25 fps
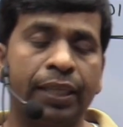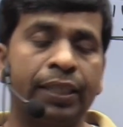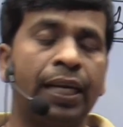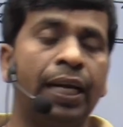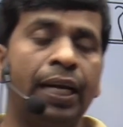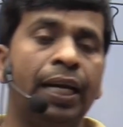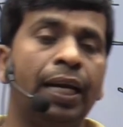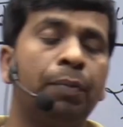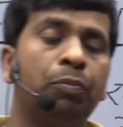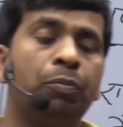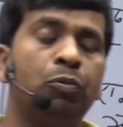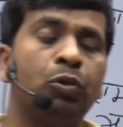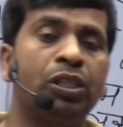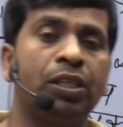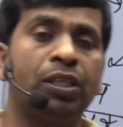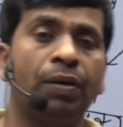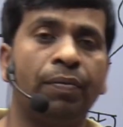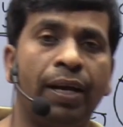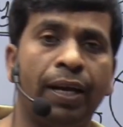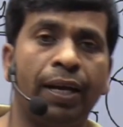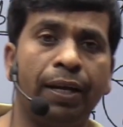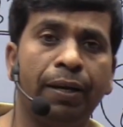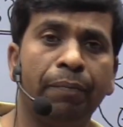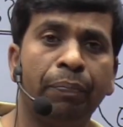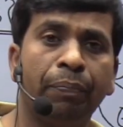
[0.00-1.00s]
भी जाता है आपको
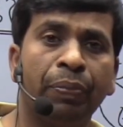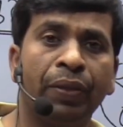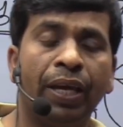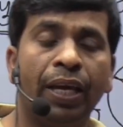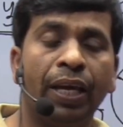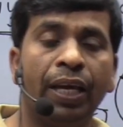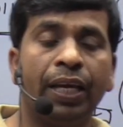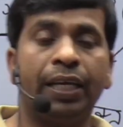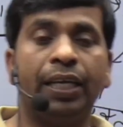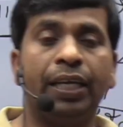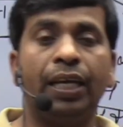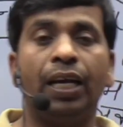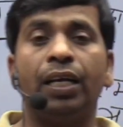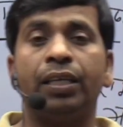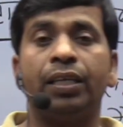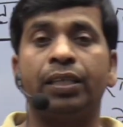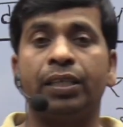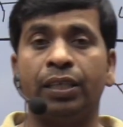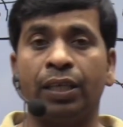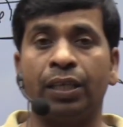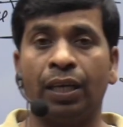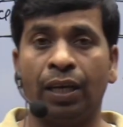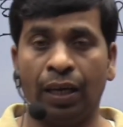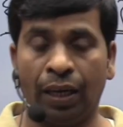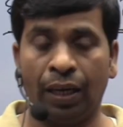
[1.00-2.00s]
सवाल
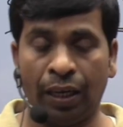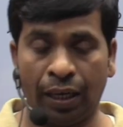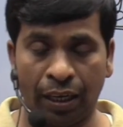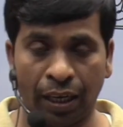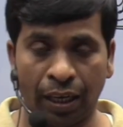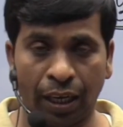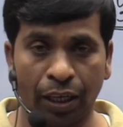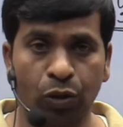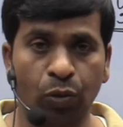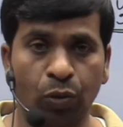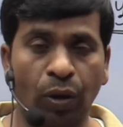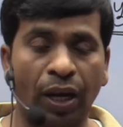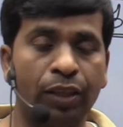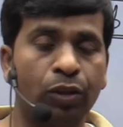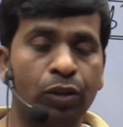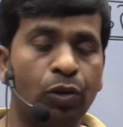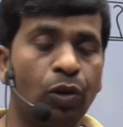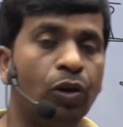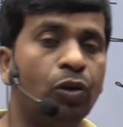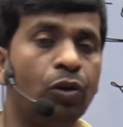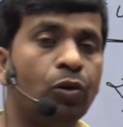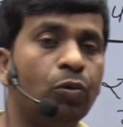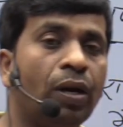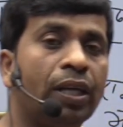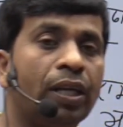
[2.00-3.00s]
यह यह जो
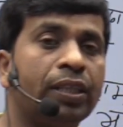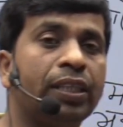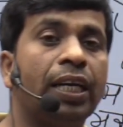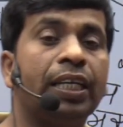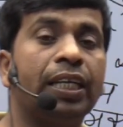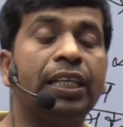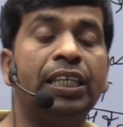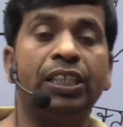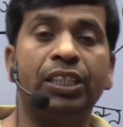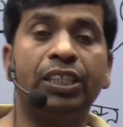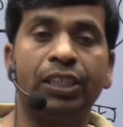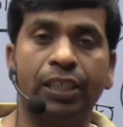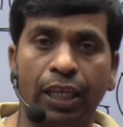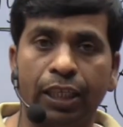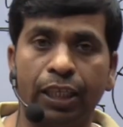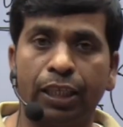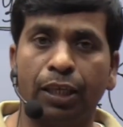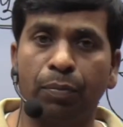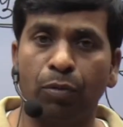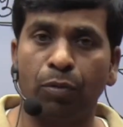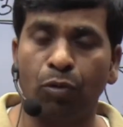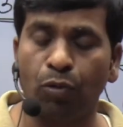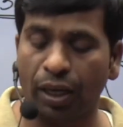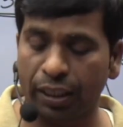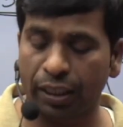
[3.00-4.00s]
आंदोलन हुआ था किस
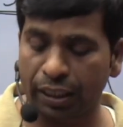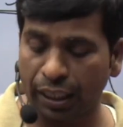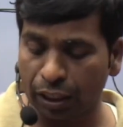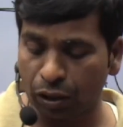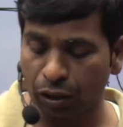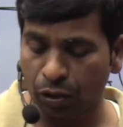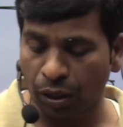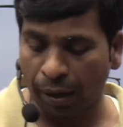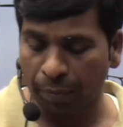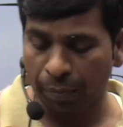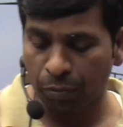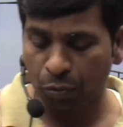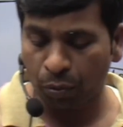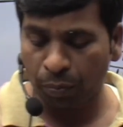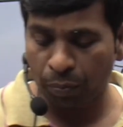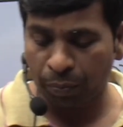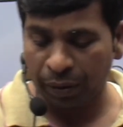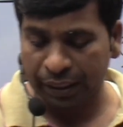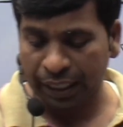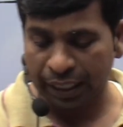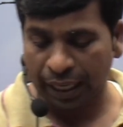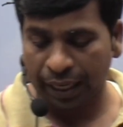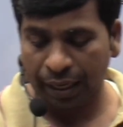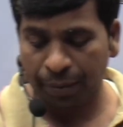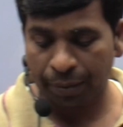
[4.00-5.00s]
क्षेत्र में हुआ था तो
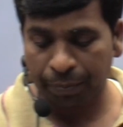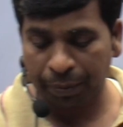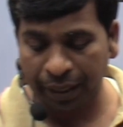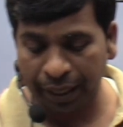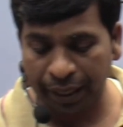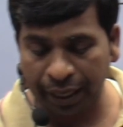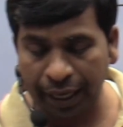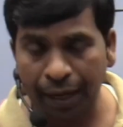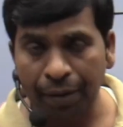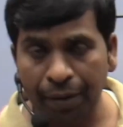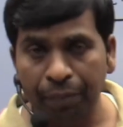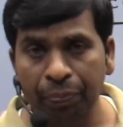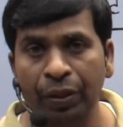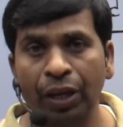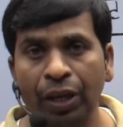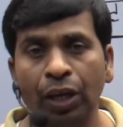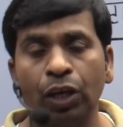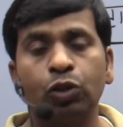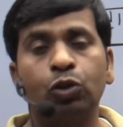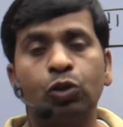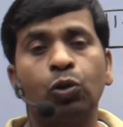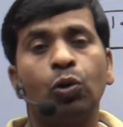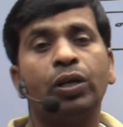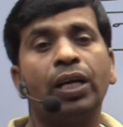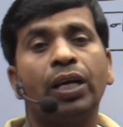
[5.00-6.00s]
आपको बताना पड़ेगा
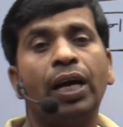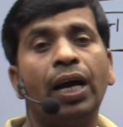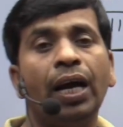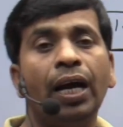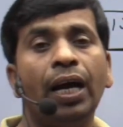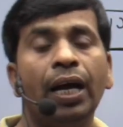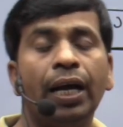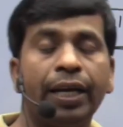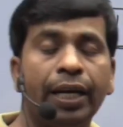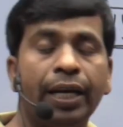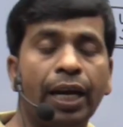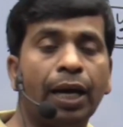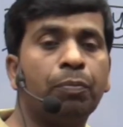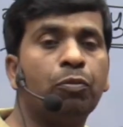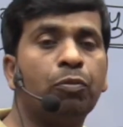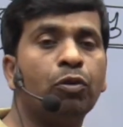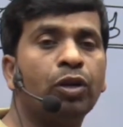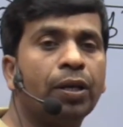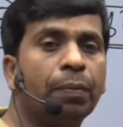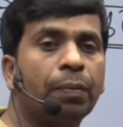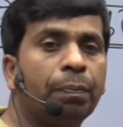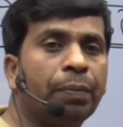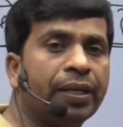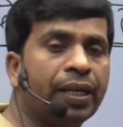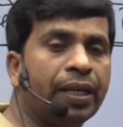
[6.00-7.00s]
छोटा
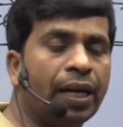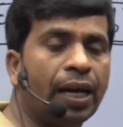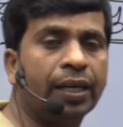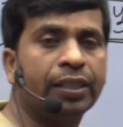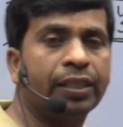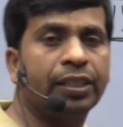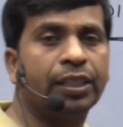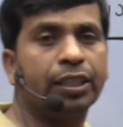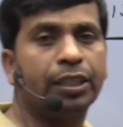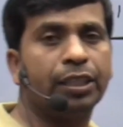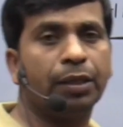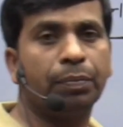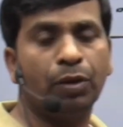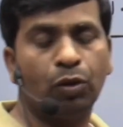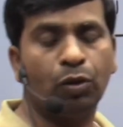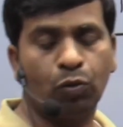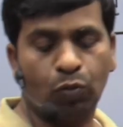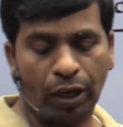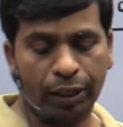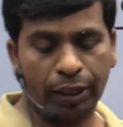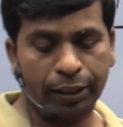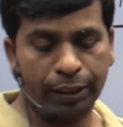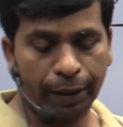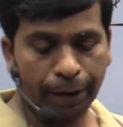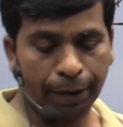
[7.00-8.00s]
नागपुर के पठार क्षेत्र
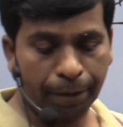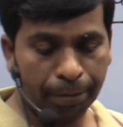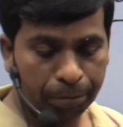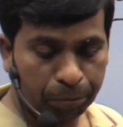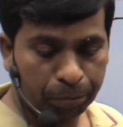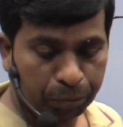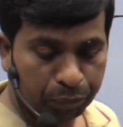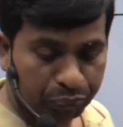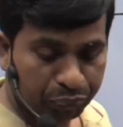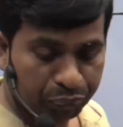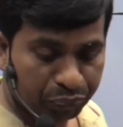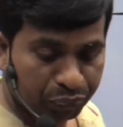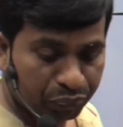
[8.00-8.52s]
में हुआ था